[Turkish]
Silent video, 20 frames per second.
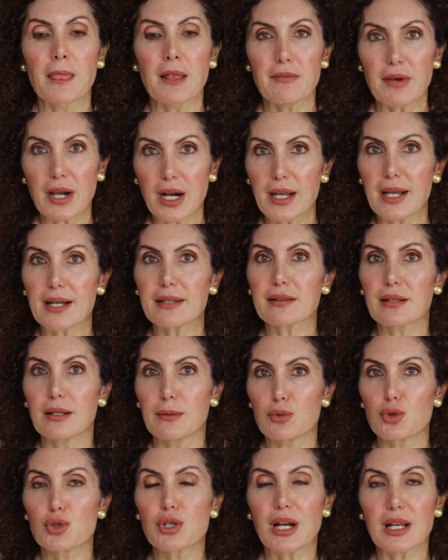Ve hayatla
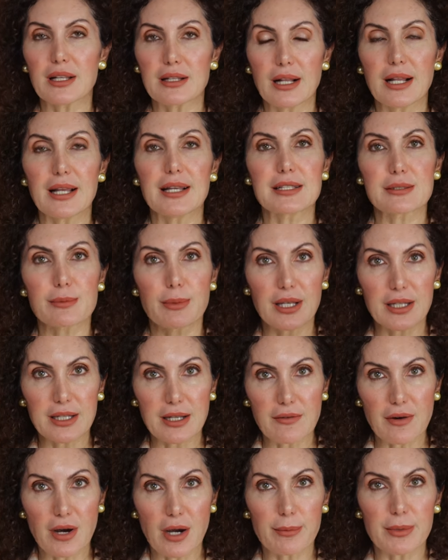mücadele etmeye
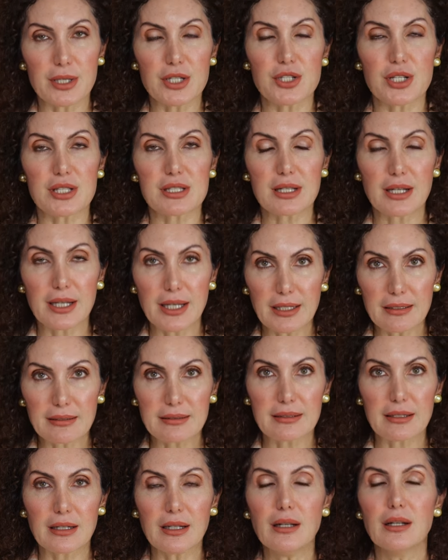devam edeceğiz.
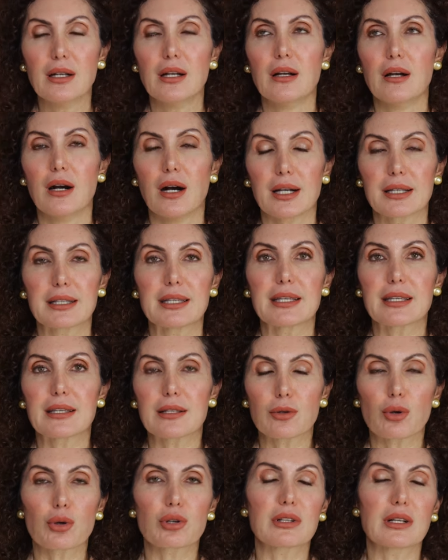Hayatta
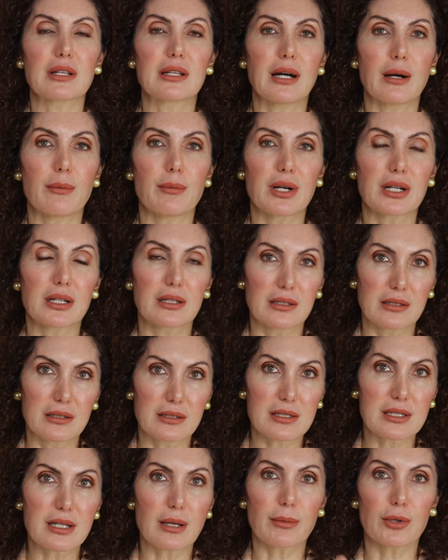hakiki noktadan
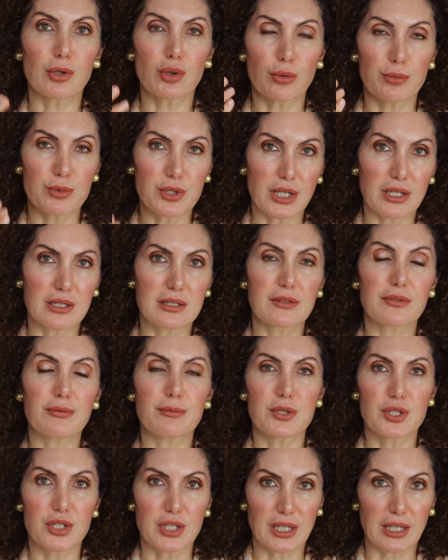bakıldığı zaman
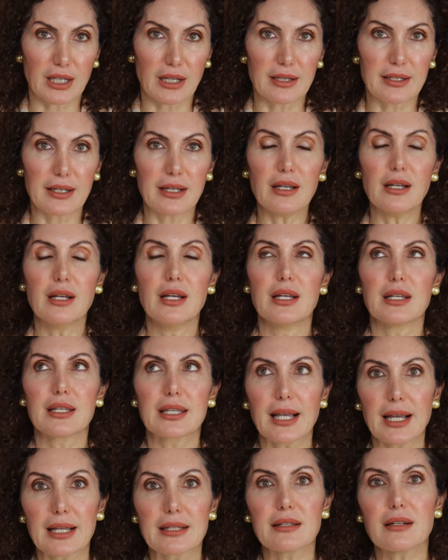objektif bir şekilde
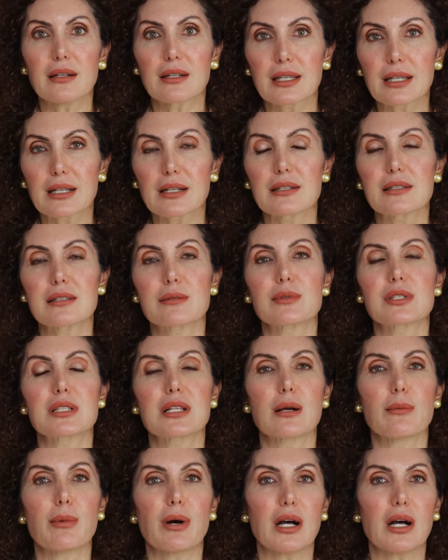kendi hakikatimizle